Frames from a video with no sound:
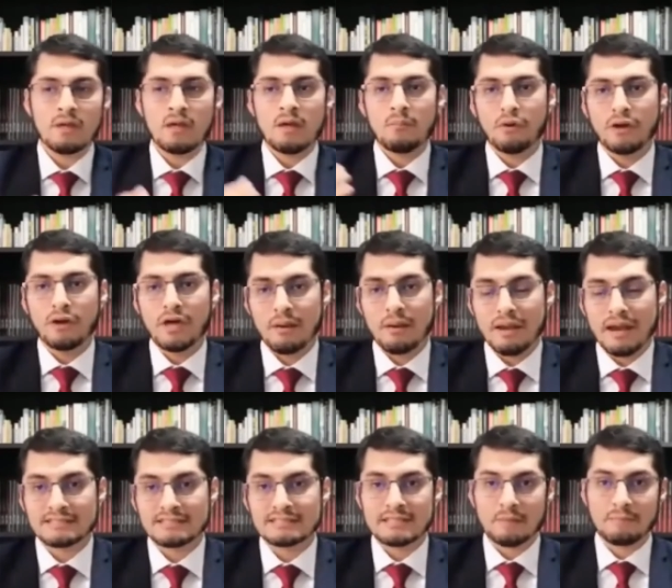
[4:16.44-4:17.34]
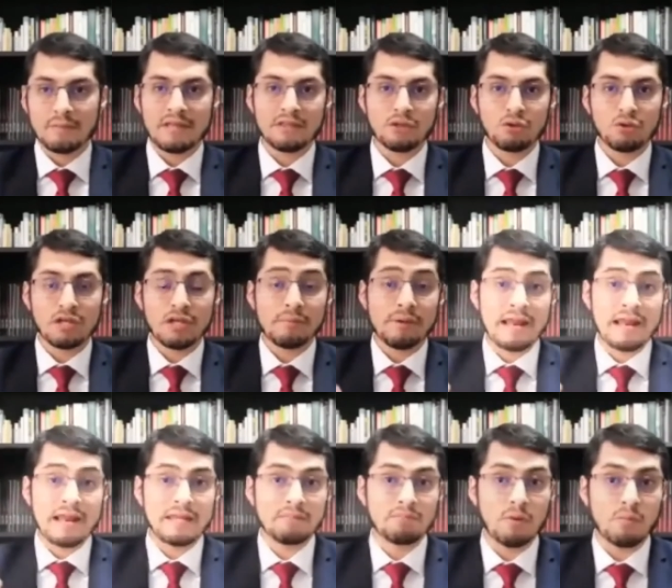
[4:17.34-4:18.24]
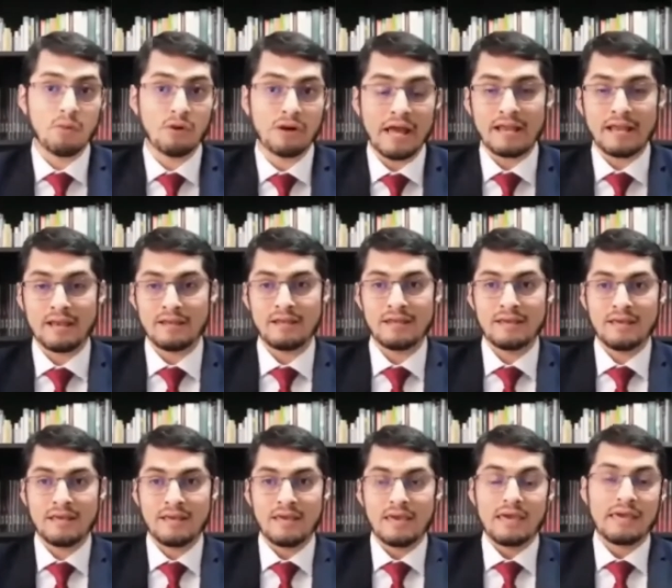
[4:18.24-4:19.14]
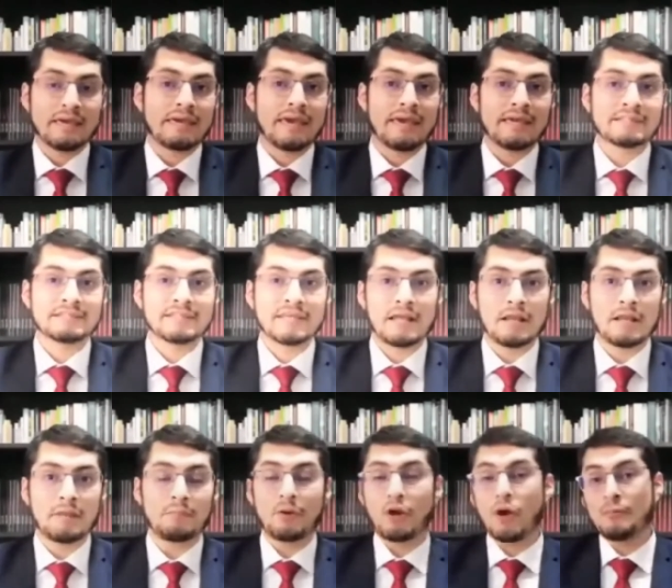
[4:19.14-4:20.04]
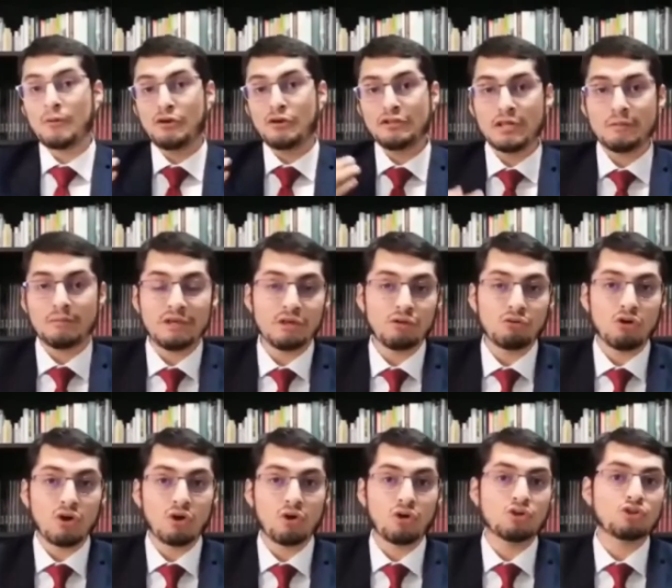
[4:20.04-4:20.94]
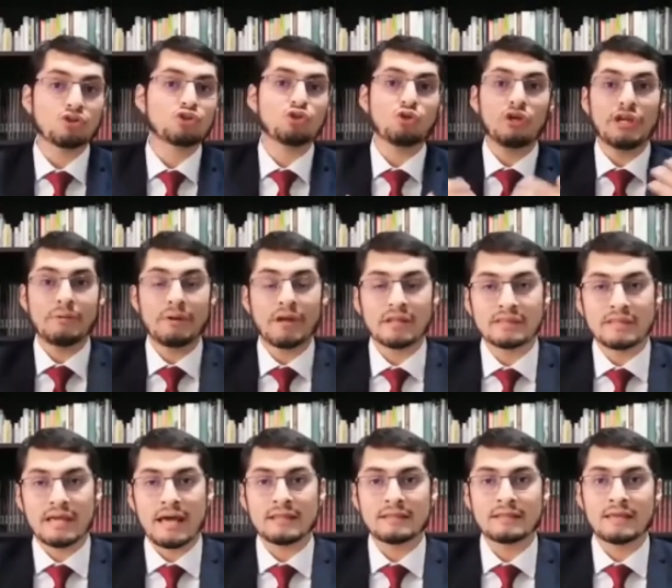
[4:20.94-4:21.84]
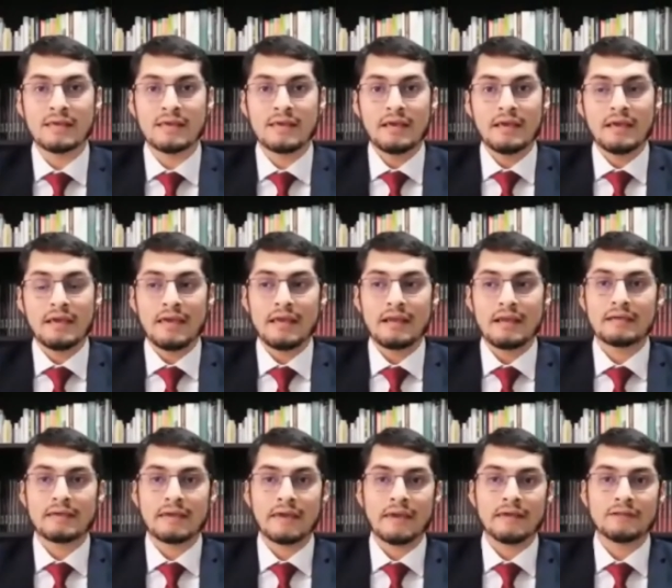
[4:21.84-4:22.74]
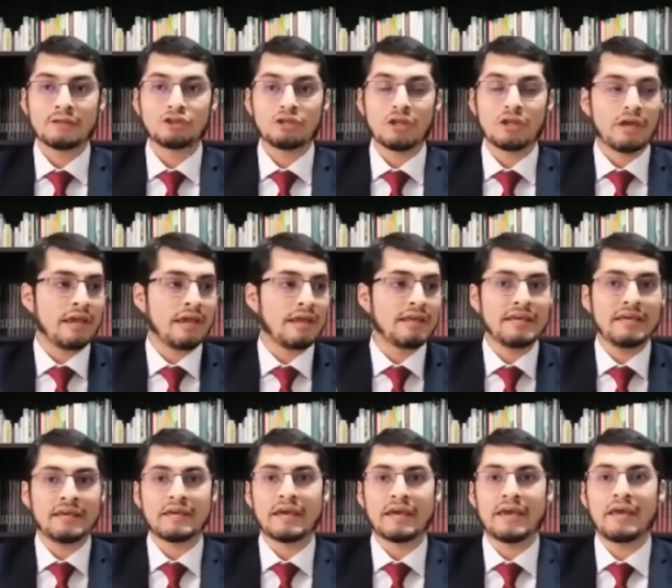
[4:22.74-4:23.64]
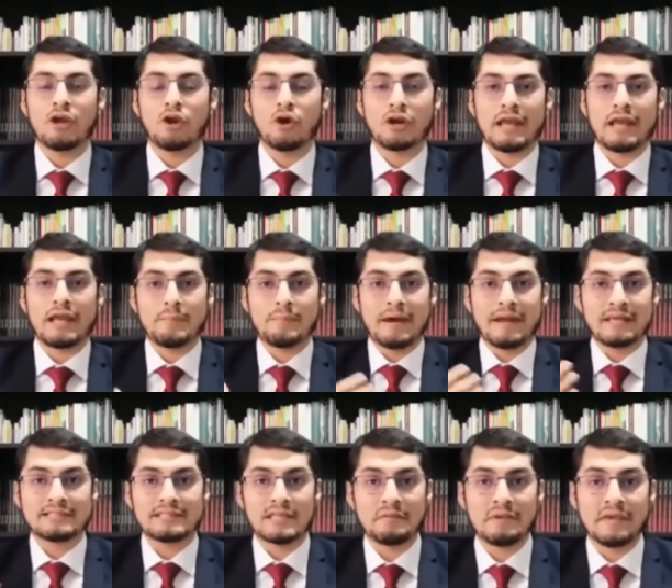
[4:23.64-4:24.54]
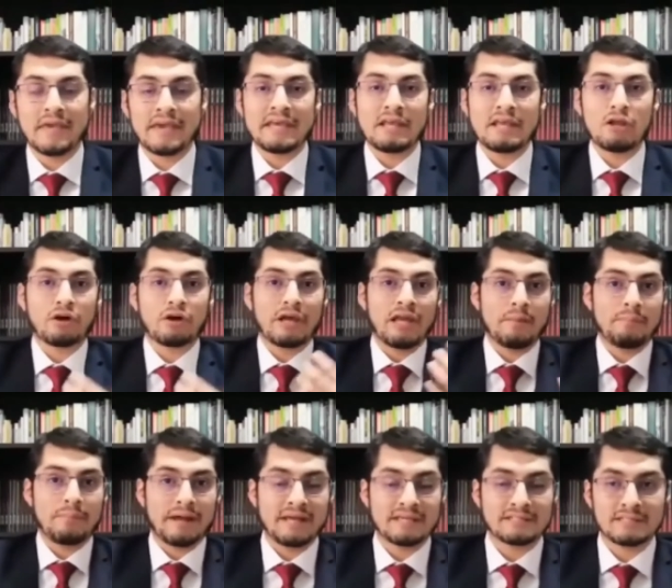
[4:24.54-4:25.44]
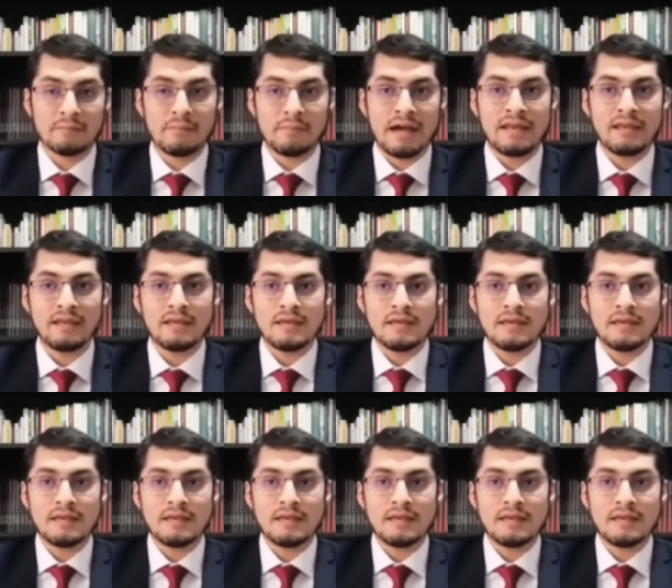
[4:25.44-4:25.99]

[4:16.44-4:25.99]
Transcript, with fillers: Puede hablarse también de un liberalismo moral, en que es el propio individuo con su libertad el que elige lo que le parece bien y lo que le parece mal,